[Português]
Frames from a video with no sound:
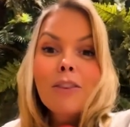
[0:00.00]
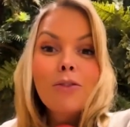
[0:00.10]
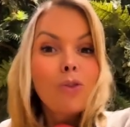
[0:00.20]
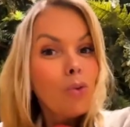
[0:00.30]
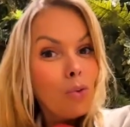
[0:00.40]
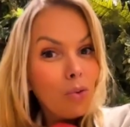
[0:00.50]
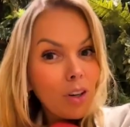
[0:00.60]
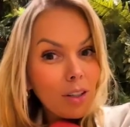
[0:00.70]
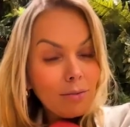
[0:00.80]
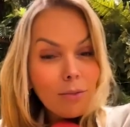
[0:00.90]

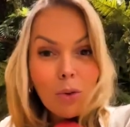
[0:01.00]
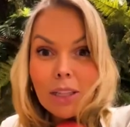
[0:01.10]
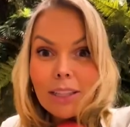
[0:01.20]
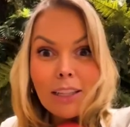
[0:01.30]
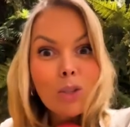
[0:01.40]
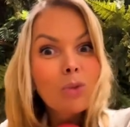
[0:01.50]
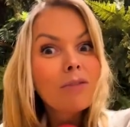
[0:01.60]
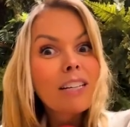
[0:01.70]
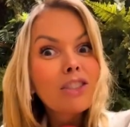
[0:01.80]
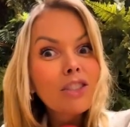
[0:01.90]
vulva ou até a sua
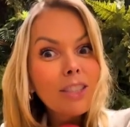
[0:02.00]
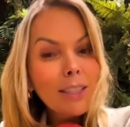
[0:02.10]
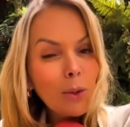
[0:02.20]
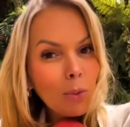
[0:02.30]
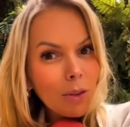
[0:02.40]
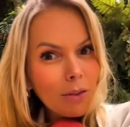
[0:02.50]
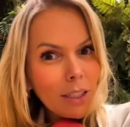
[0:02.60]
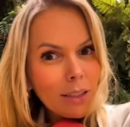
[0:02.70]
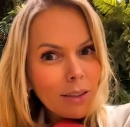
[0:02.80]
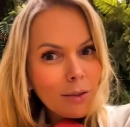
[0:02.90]
vagina alguma
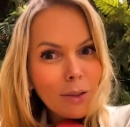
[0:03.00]
vez?